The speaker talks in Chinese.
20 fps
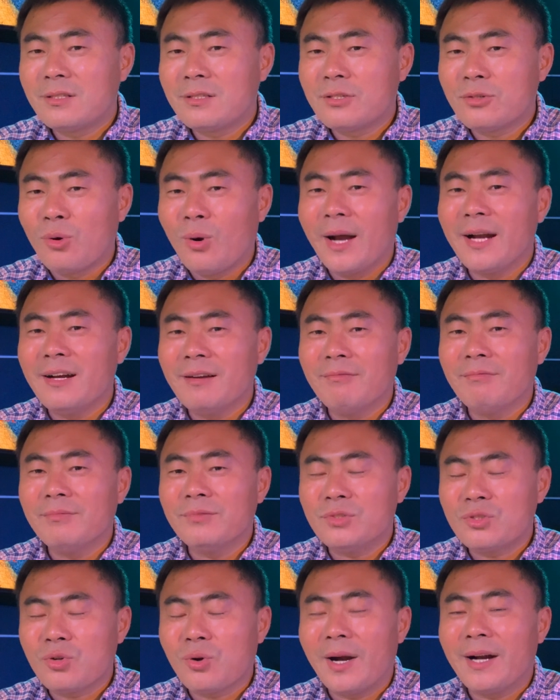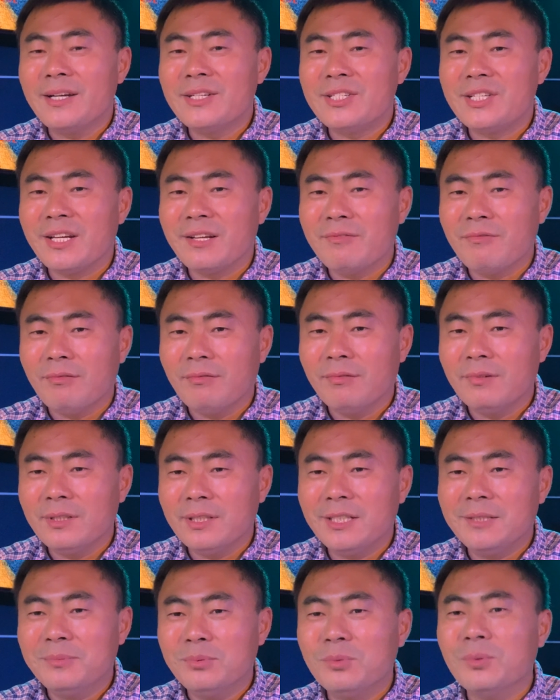穿着穿上鞋
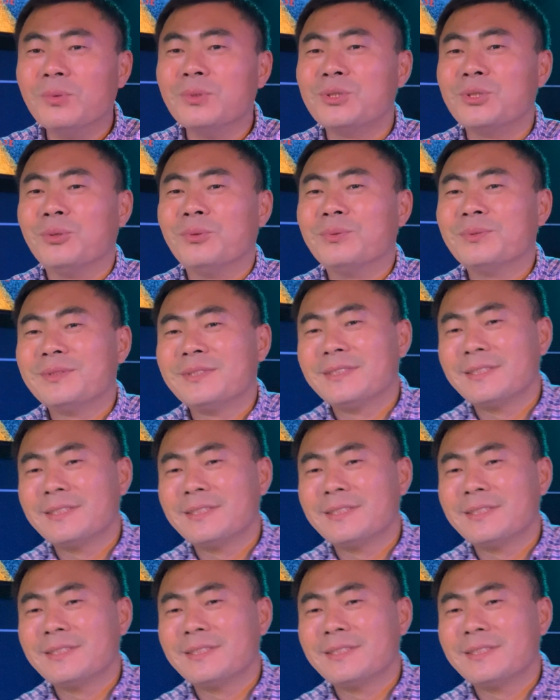一步步走。